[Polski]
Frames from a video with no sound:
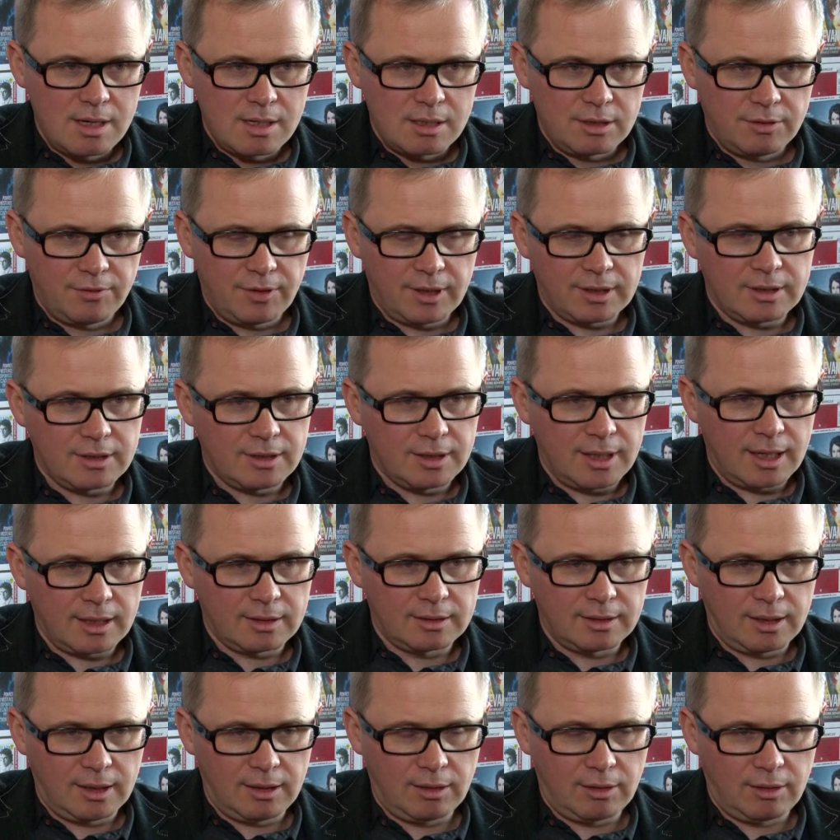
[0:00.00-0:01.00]
świadczy
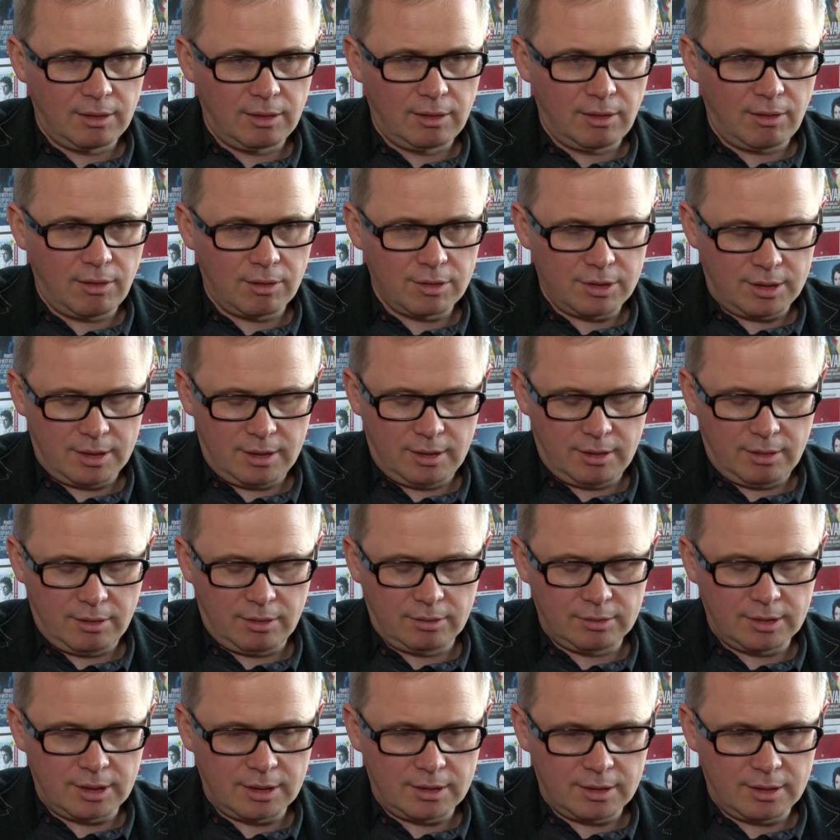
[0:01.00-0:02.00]
jak najgorzej
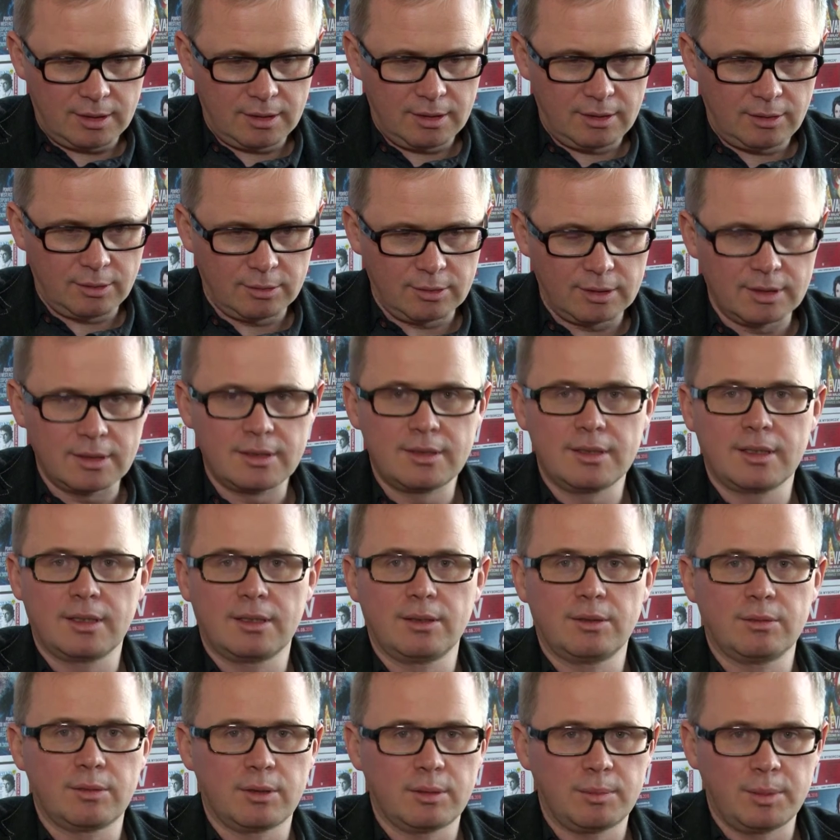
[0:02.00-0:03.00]
o naszej kondycji
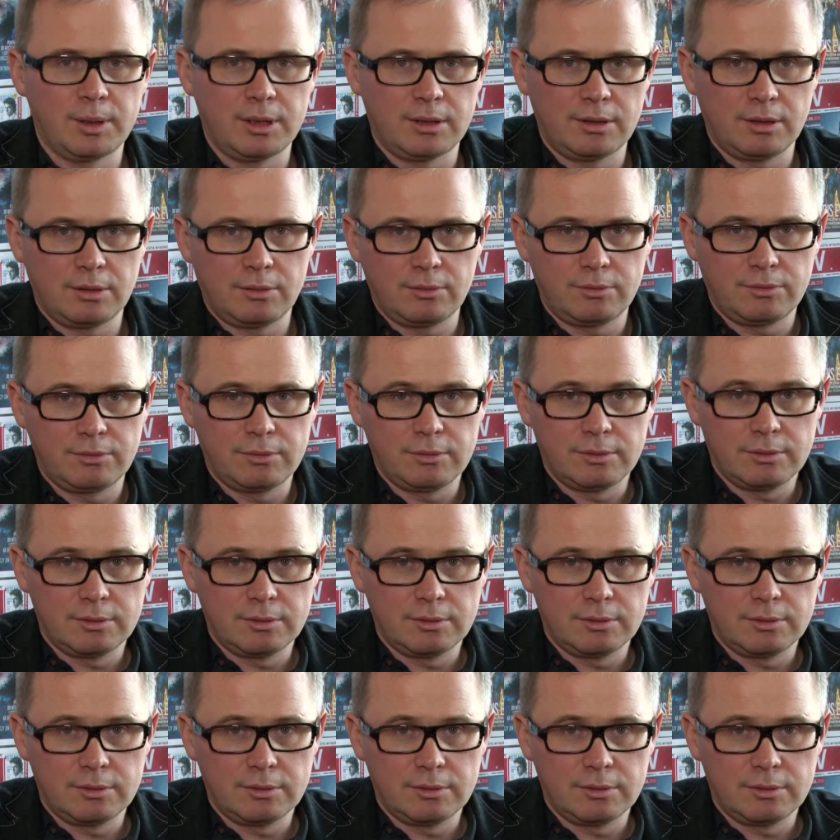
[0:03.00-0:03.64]
jako Europejczyków.